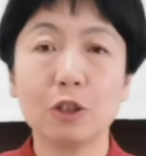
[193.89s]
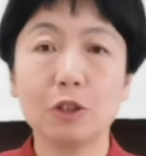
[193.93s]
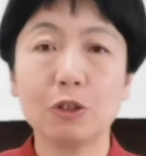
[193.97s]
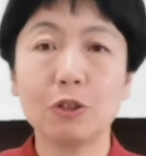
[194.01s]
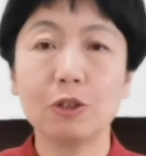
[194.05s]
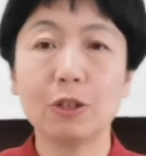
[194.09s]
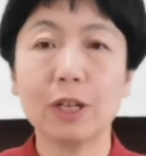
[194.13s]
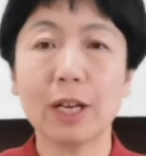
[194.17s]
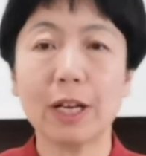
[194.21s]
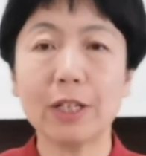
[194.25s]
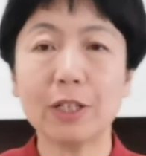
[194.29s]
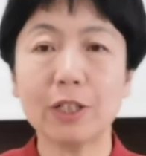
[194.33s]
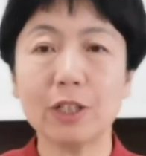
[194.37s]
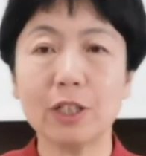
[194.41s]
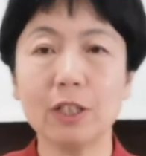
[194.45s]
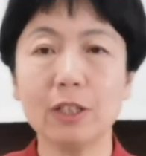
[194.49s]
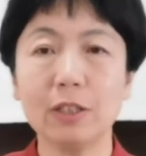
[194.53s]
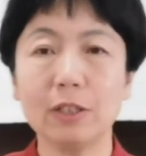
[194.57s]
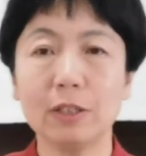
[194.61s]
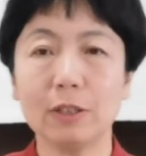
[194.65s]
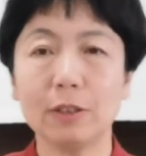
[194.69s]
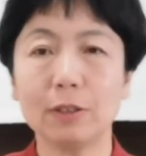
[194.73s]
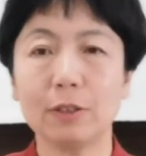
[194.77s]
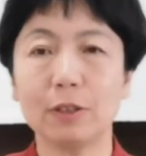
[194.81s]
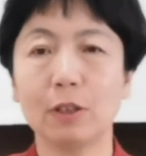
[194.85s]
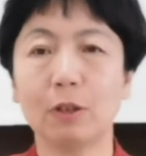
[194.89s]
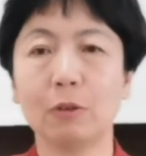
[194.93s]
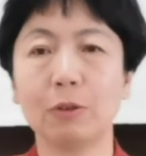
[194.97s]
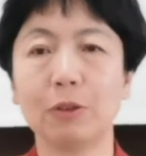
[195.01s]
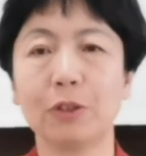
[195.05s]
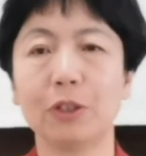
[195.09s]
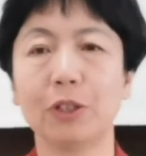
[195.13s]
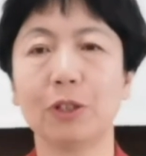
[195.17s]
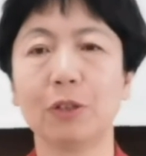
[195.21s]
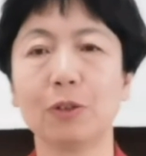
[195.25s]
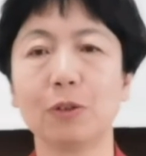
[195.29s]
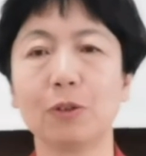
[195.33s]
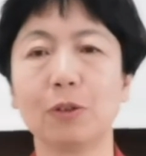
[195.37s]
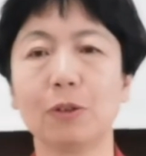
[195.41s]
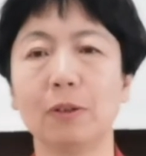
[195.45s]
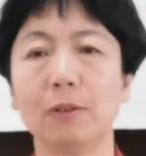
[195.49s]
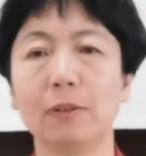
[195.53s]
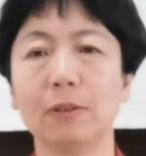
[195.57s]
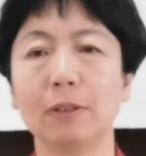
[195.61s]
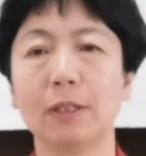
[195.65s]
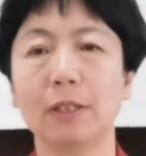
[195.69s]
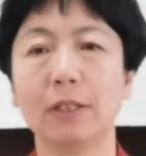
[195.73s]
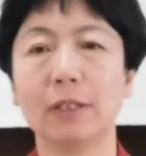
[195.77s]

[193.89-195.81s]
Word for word: 全身都轻松。